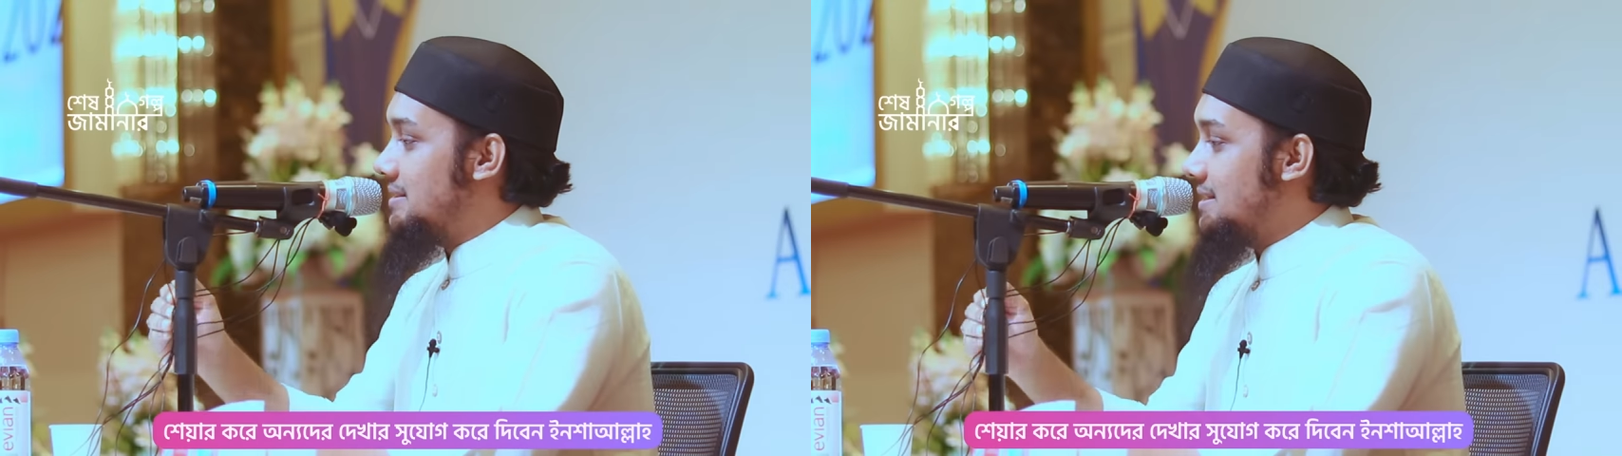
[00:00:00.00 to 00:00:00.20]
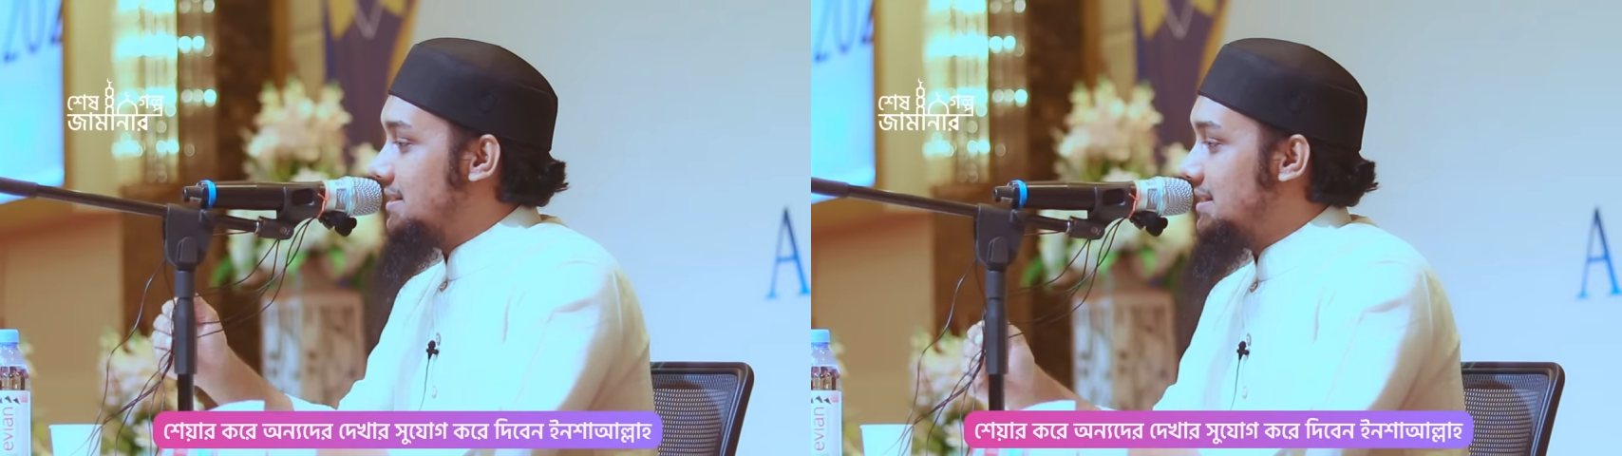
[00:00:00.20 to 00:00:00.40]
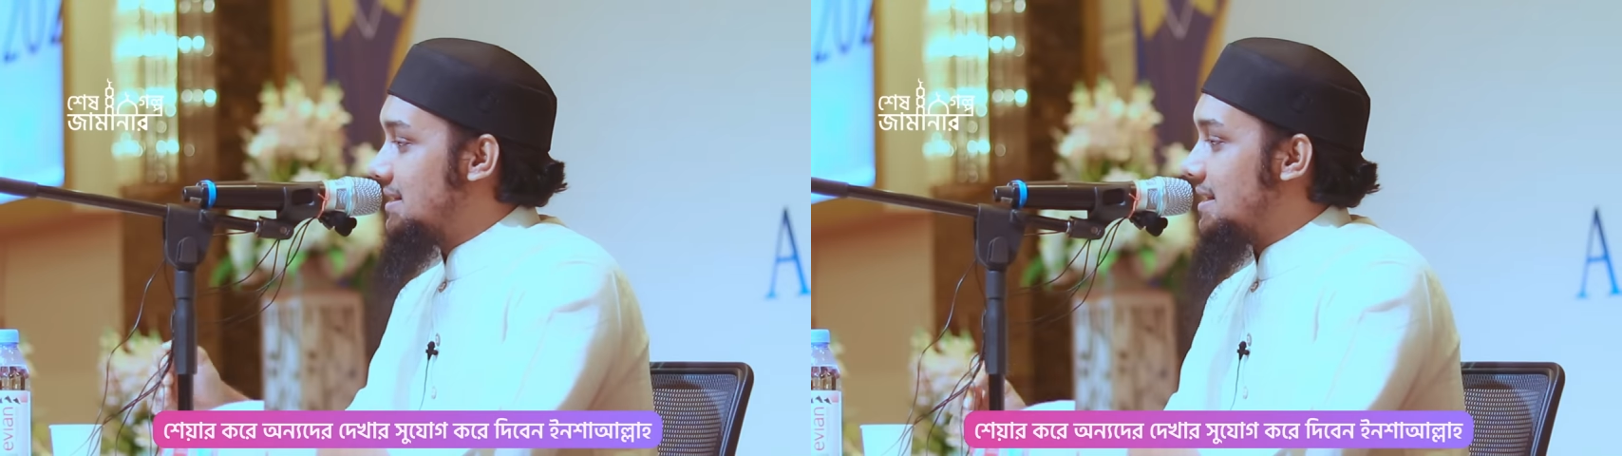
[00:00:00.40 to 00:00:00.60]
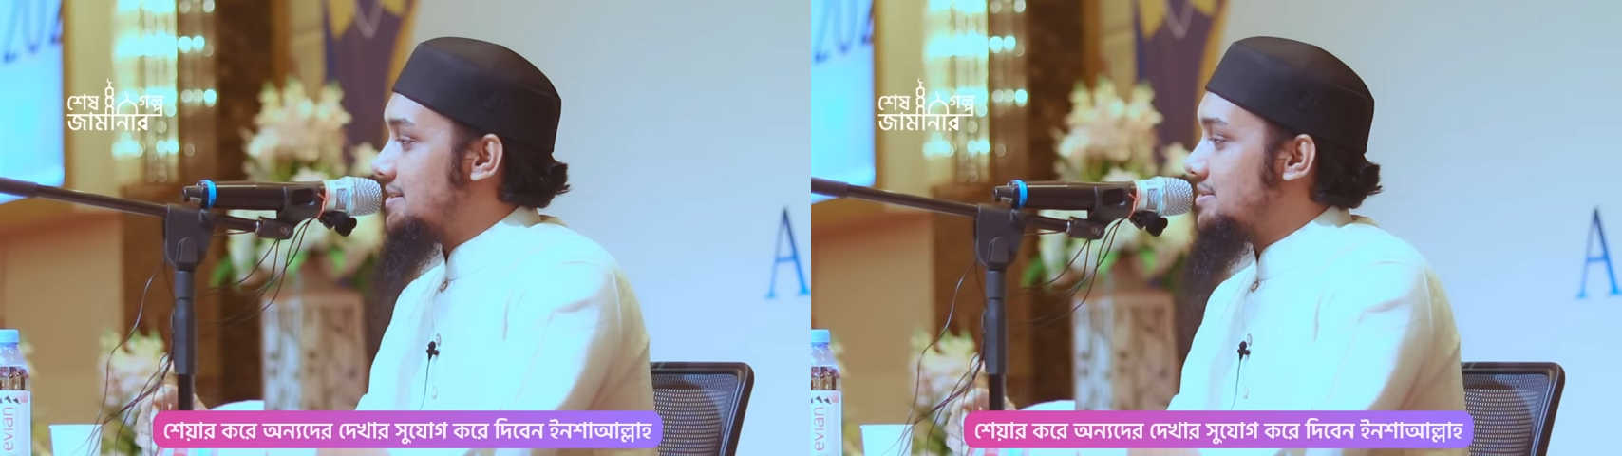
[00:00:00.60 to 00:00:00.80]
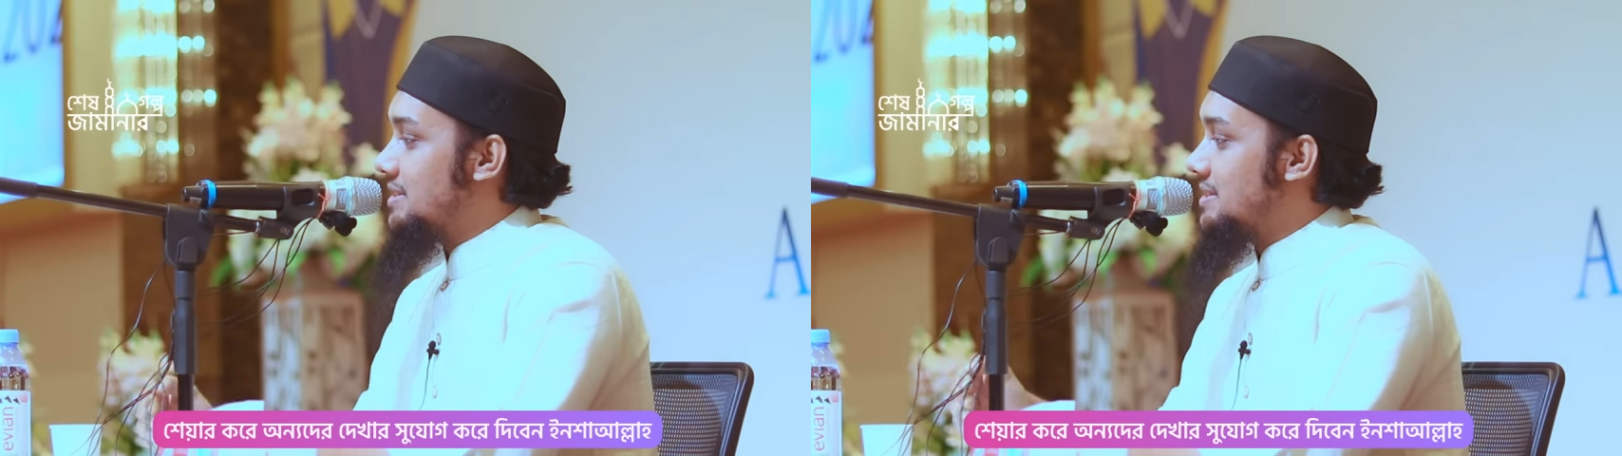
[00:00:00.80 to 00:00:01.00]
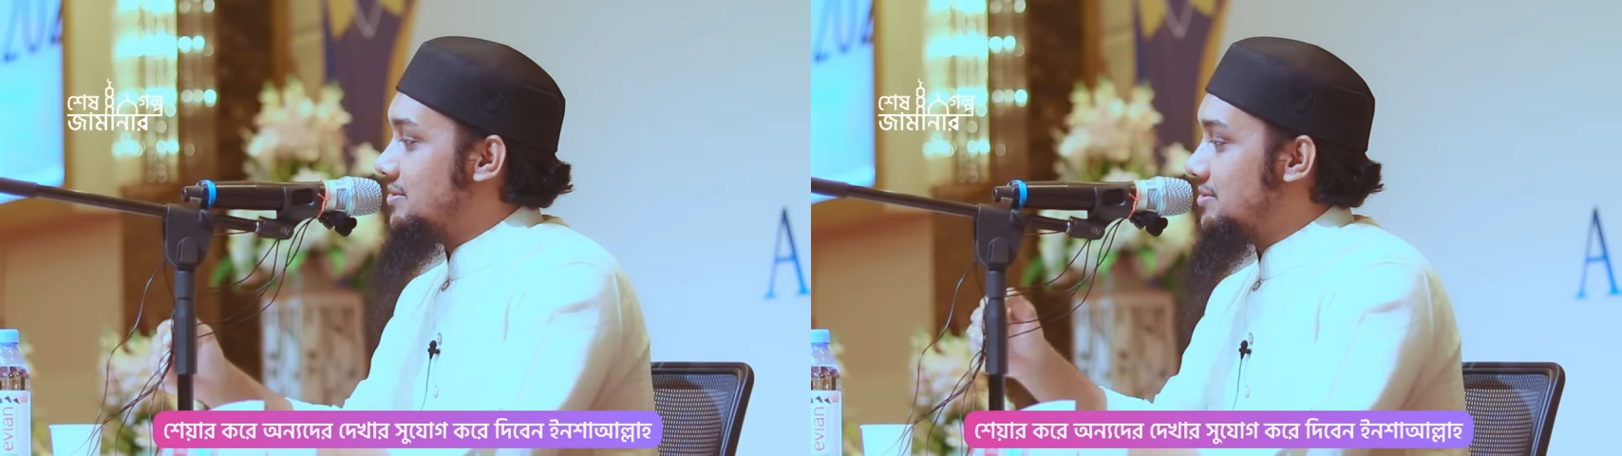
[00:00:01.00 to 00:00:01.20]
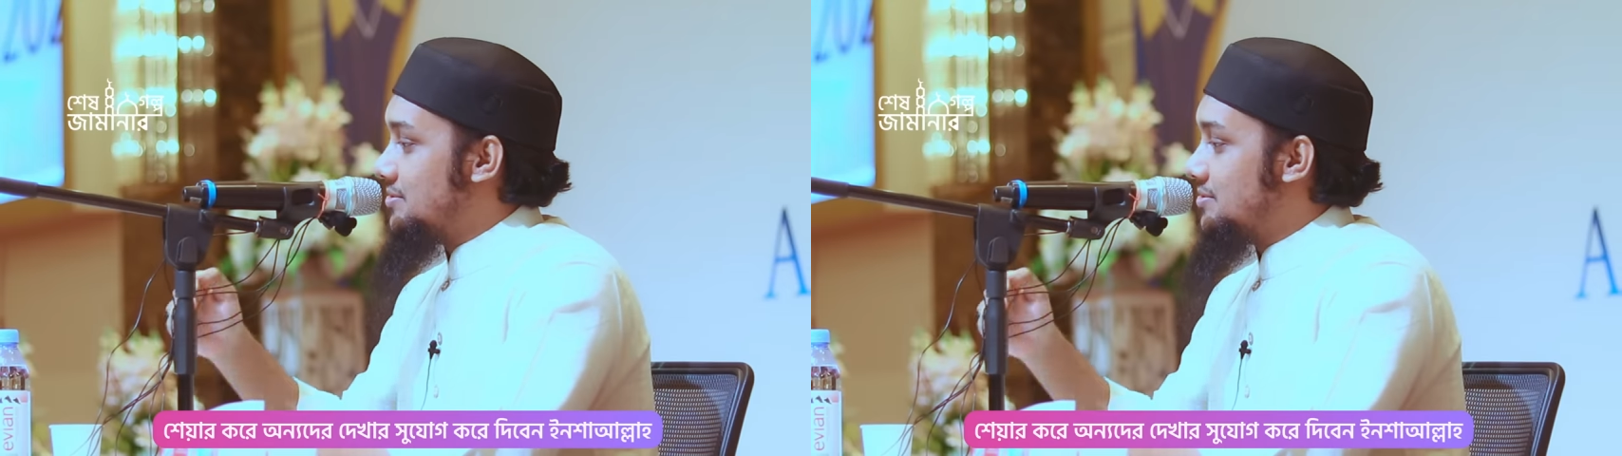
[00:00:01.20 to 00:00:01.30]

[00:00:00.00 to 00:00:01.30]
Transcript: দিনই কাজের